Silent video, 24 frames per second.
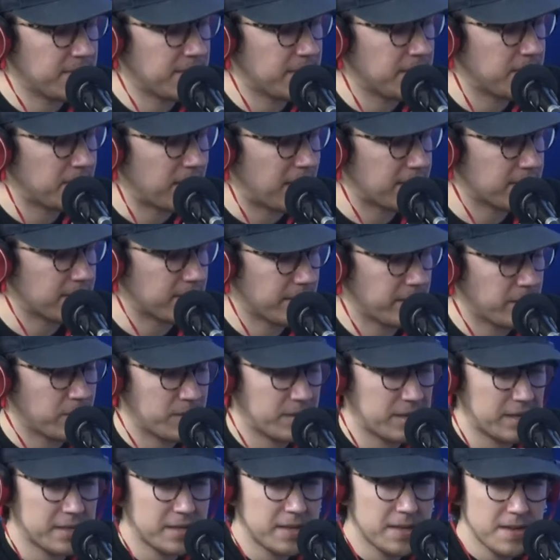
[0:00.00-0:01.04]
de
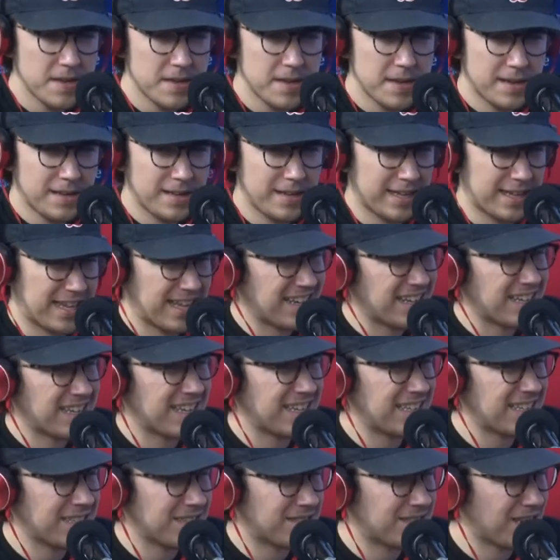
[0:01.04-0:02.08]
Barcelona le
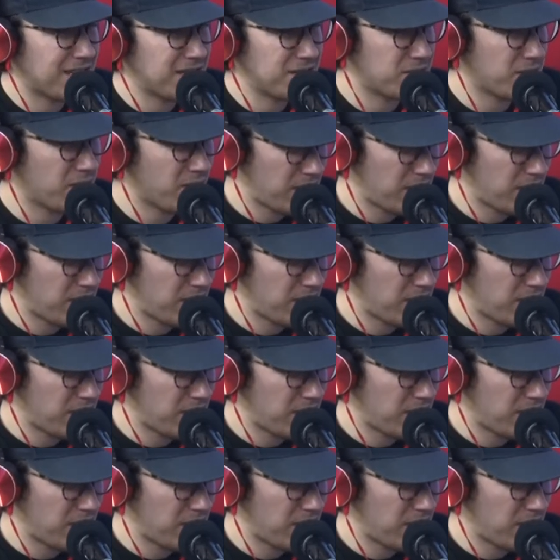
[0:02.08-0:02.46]
querían echar todas